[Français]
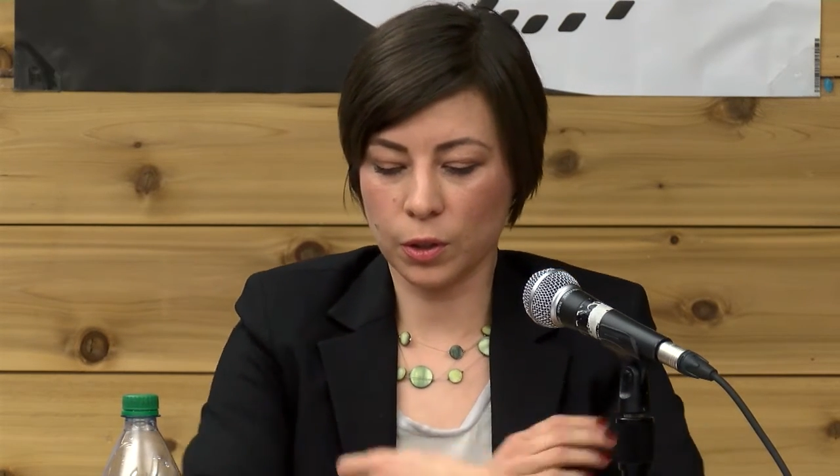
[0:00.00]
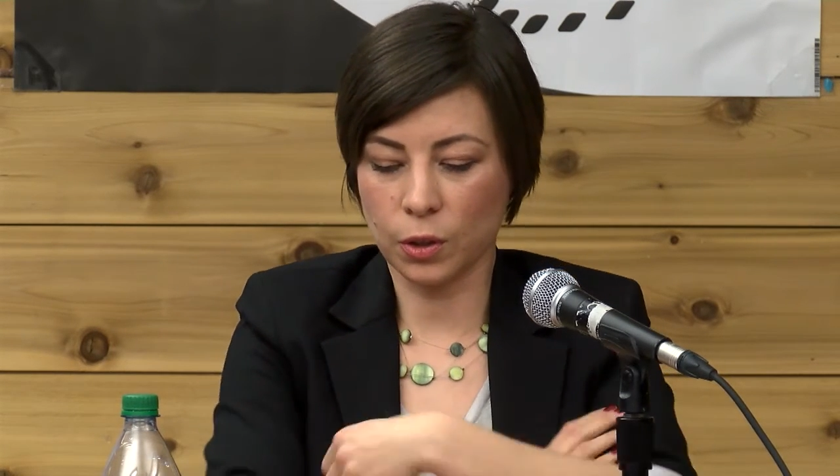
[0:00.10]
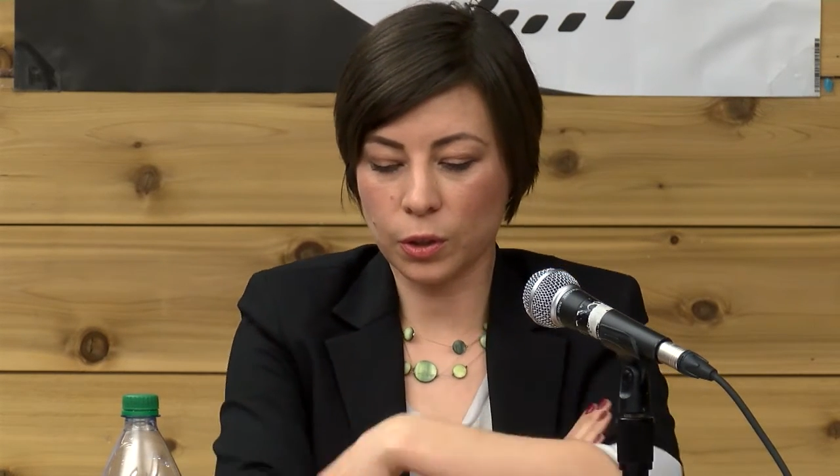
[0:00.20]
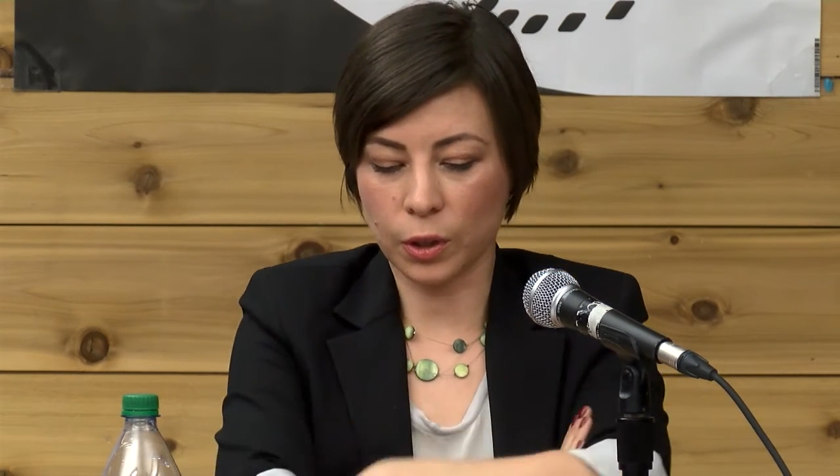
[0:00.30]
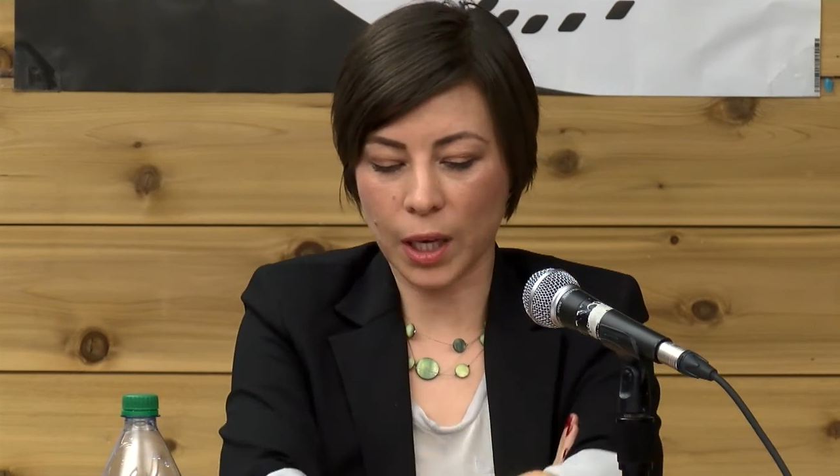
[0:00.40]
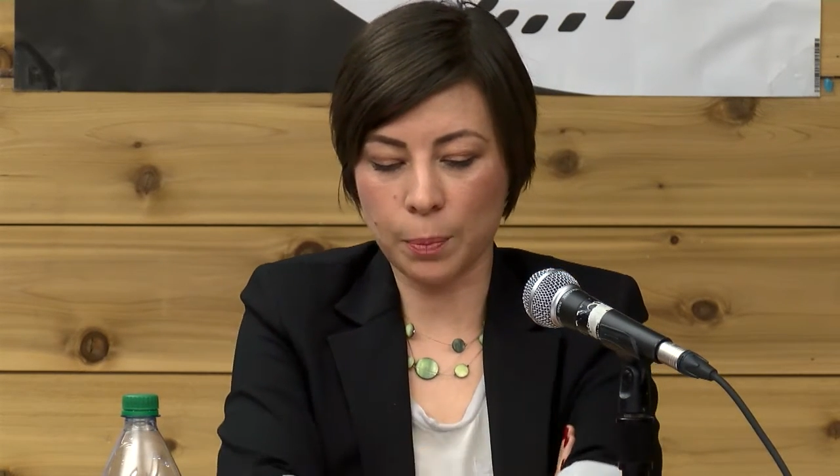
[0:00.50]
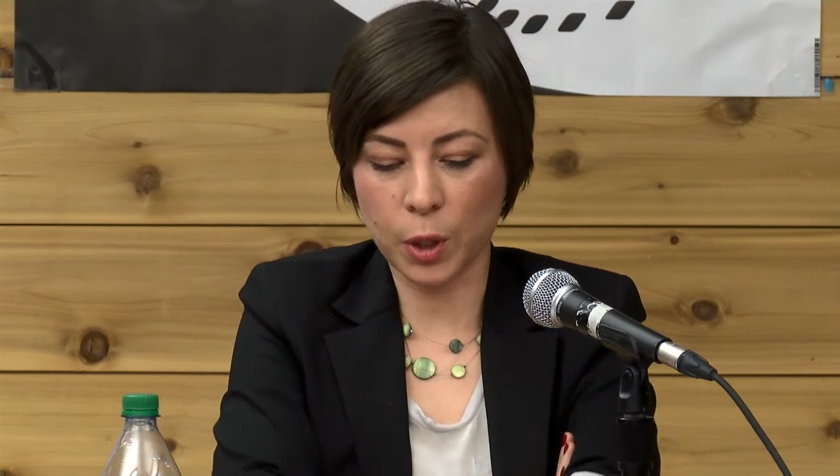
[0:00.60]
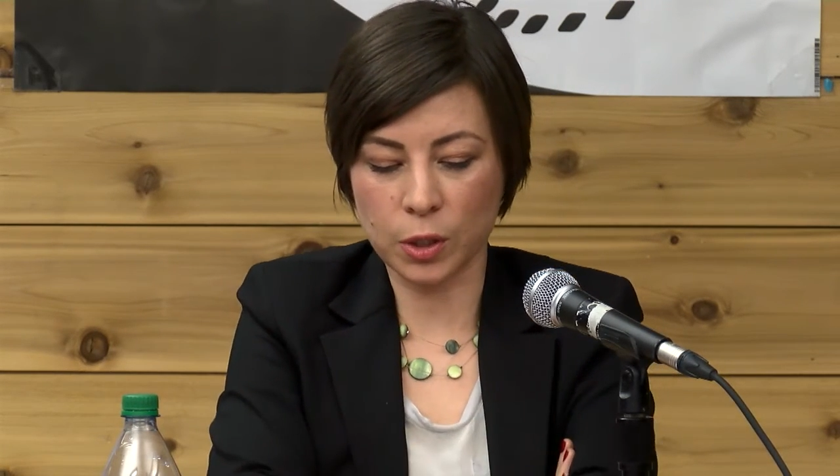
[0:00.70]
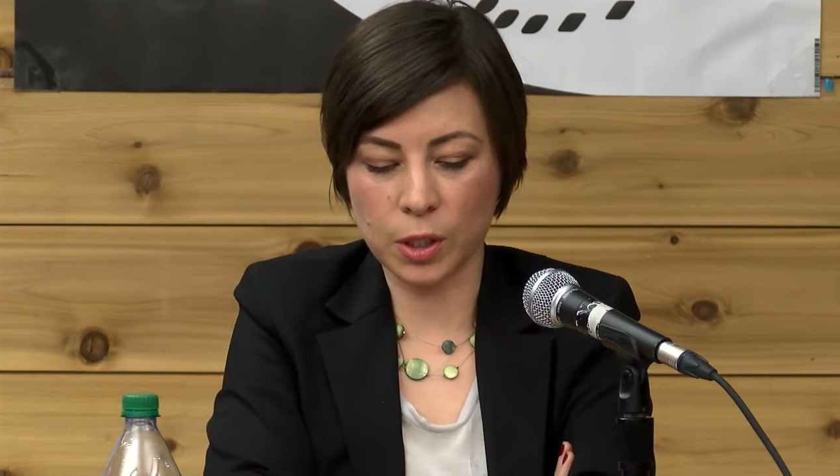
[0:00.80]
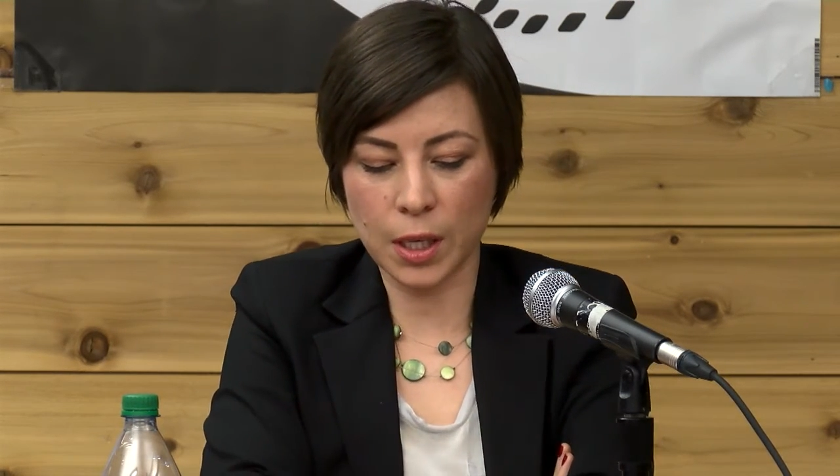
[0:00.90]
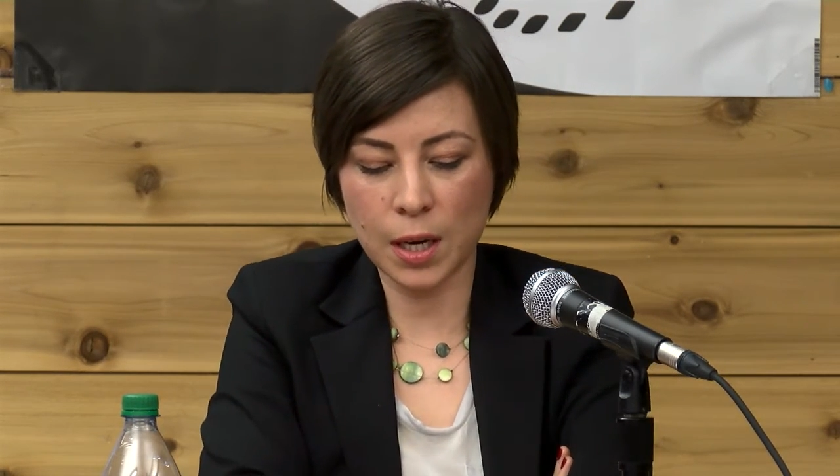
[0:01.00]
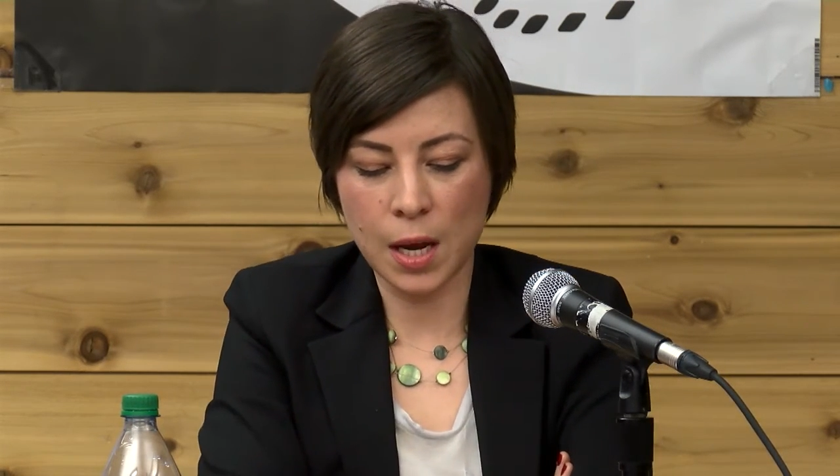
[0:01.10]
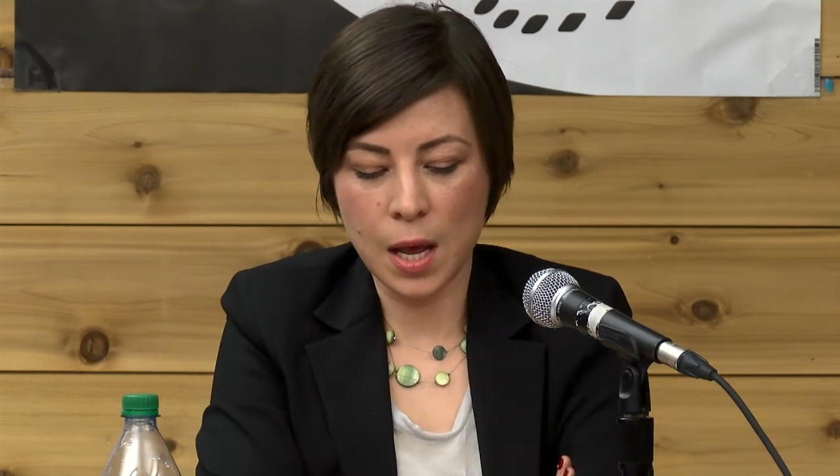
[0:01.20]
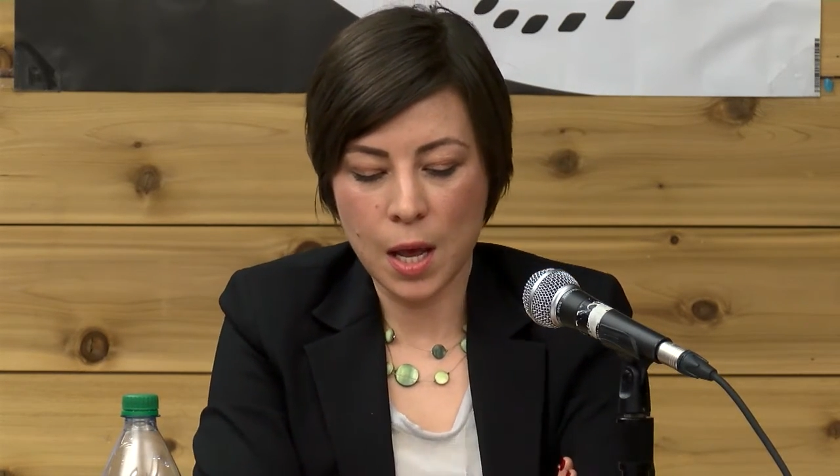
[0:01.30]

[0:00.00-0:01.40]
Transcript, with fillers: en tant que rapport social,